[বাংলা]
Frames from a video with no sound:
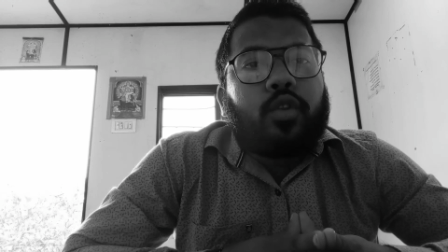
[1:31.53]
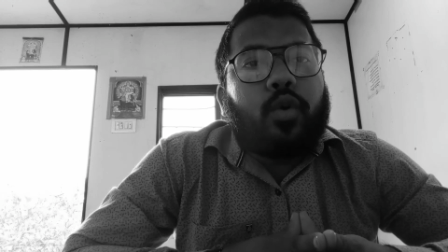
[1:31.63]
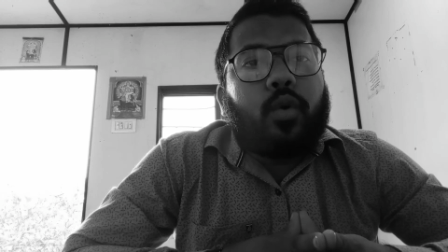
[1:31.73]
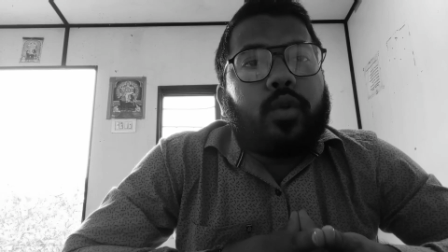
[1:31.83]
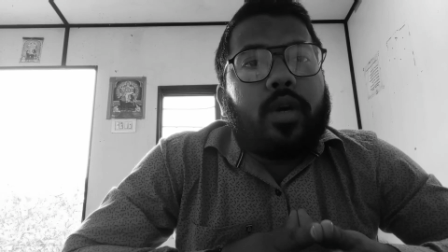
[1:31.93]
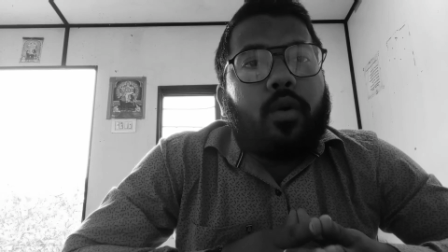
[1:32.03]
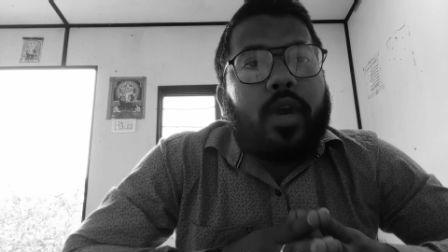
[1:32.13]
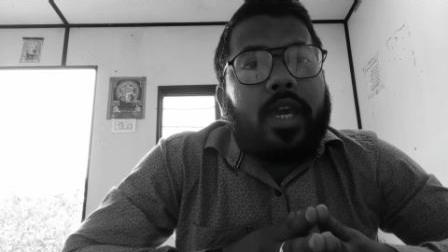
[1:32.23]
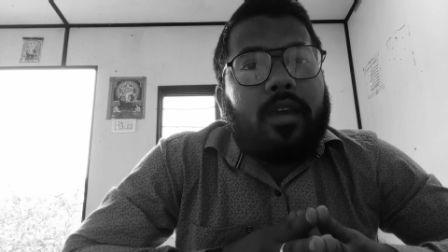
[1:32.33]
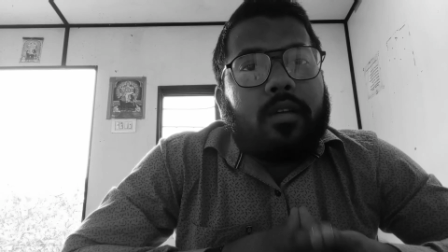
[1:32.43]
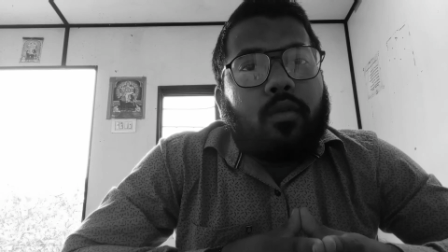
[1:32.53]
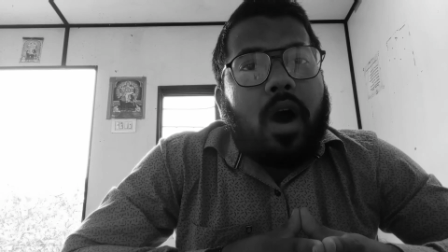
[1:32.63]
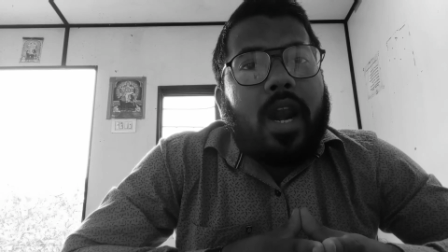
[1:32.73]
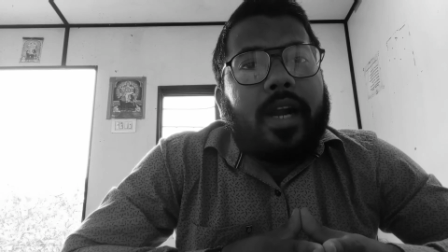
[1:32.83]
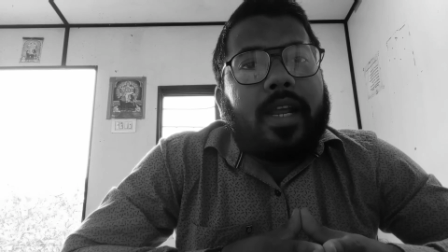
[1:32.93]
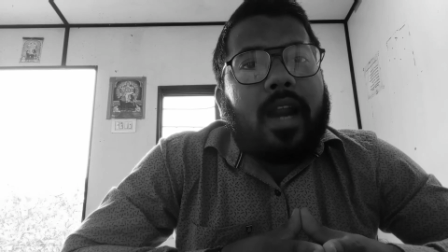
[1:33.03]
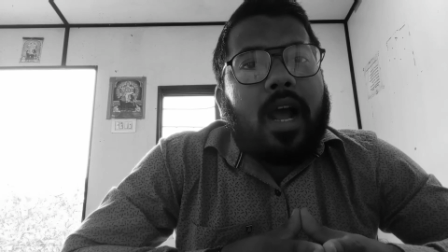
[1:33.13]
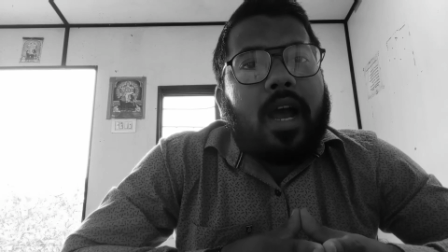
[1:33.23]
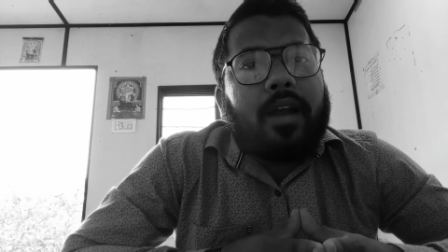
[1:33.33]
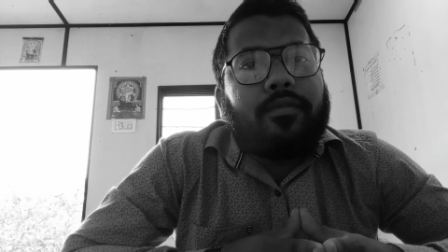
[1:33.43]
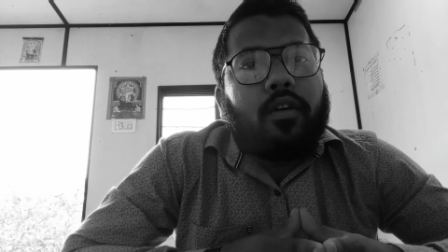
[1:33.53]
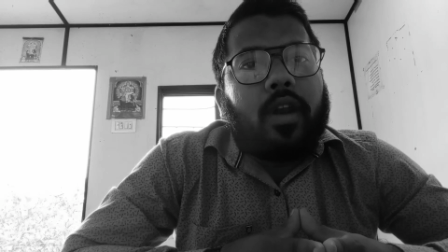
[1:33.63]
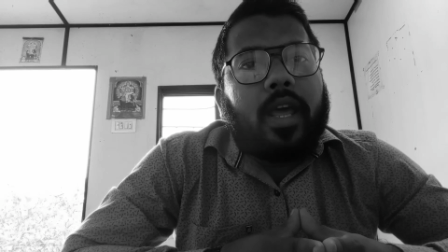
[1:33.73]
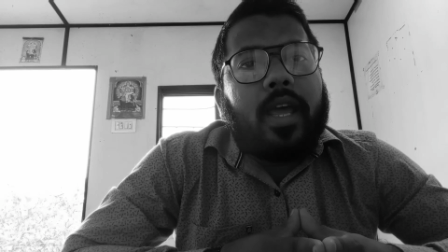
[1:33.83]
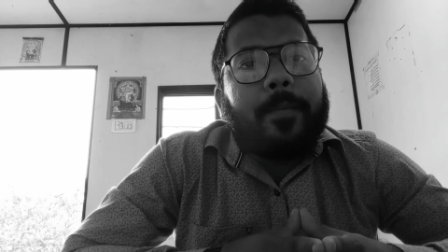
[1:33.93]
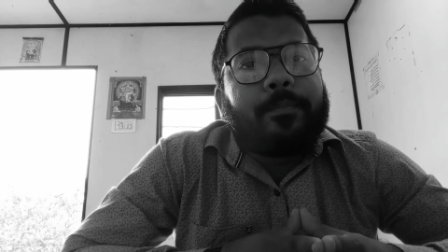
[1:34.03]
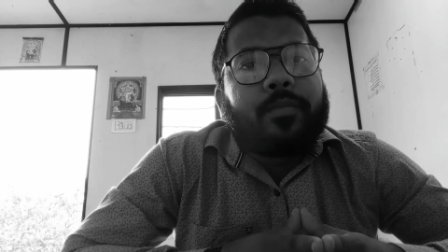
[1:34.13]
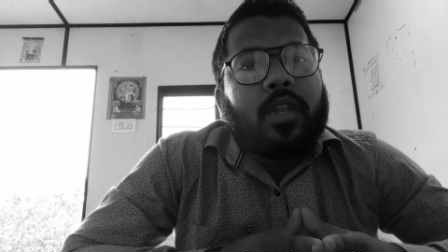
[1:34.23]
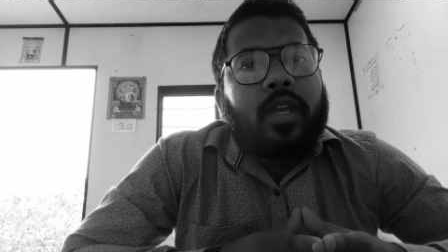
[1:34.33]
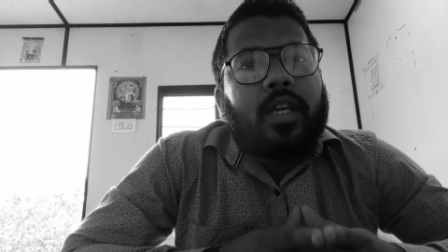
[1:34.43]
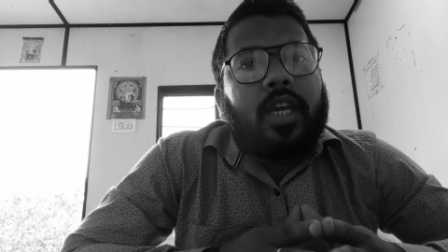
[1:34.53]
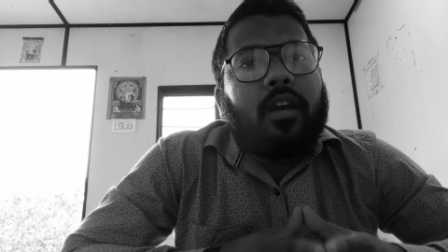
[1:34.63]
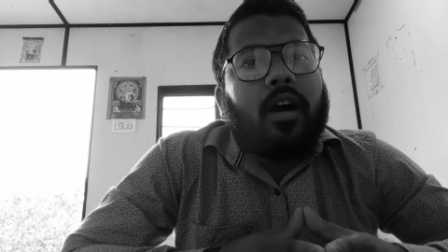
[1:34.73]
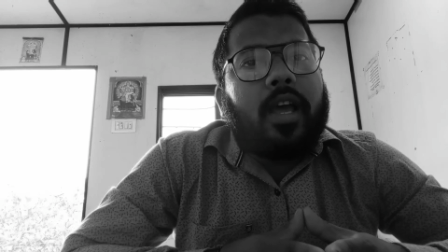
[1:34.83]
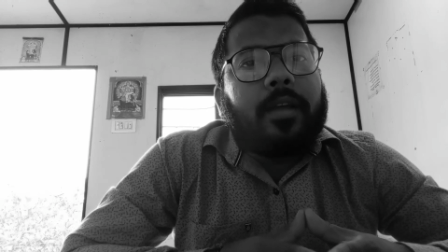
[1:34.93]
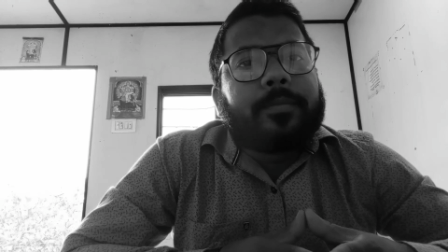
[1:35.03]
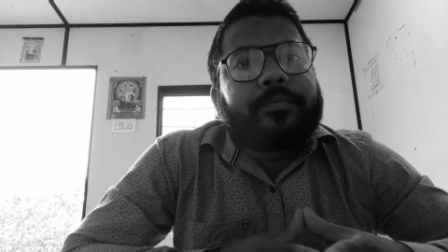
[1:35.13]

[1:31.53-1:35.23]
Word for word: তো ওই ওয়ালেটে রাখার ফলে কি হয়